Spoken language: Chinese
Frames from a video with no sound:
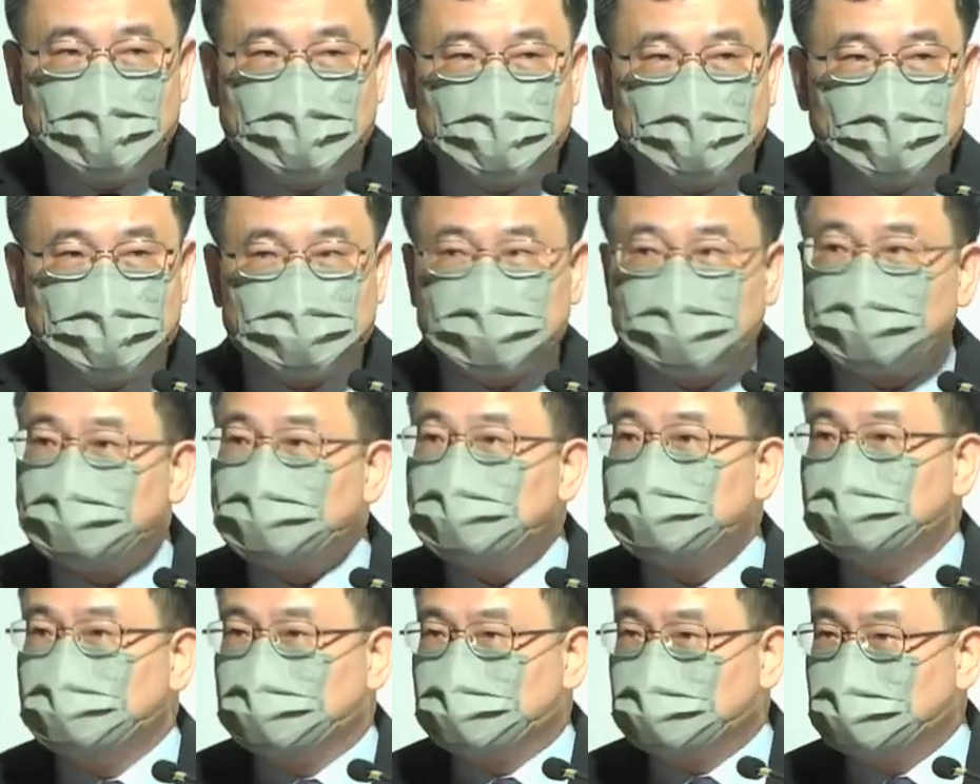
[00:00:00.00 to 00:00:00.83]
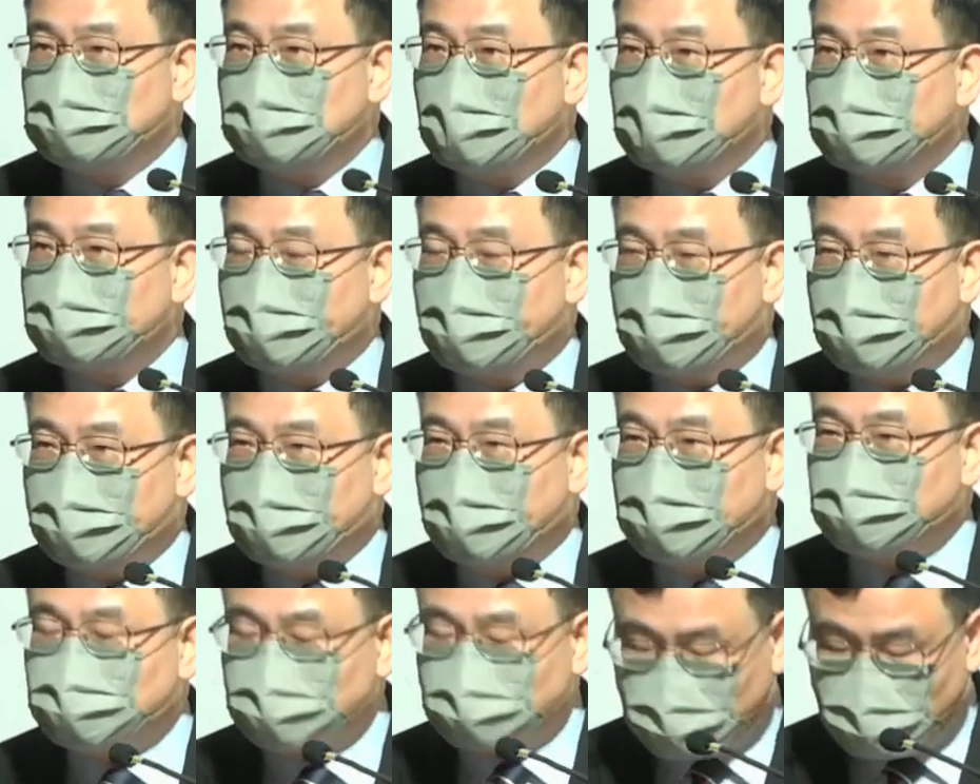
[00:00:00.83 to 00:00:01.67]
在这里，第二点，
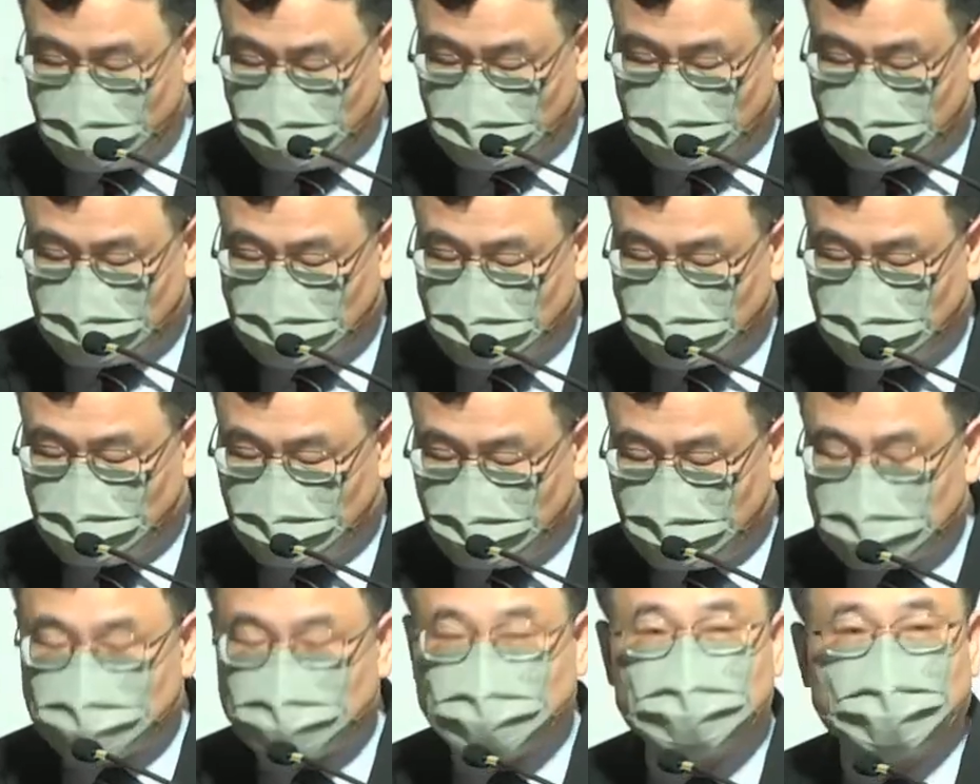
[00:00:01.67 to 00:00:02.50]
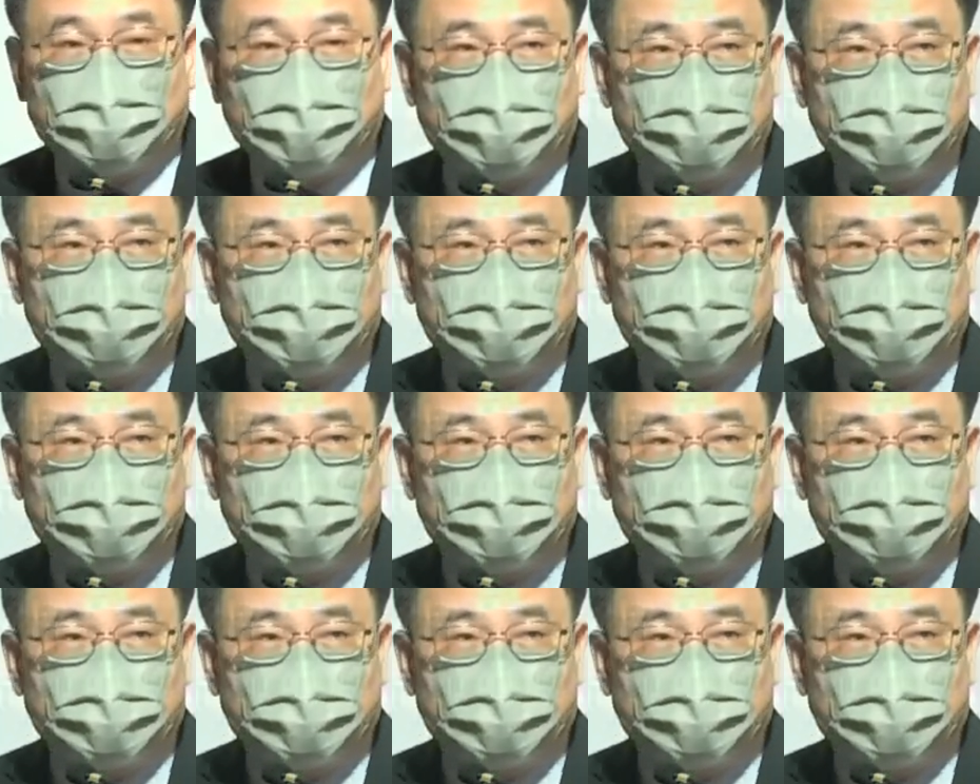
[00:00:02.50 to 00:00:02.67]
耶稣基督提醒我们是要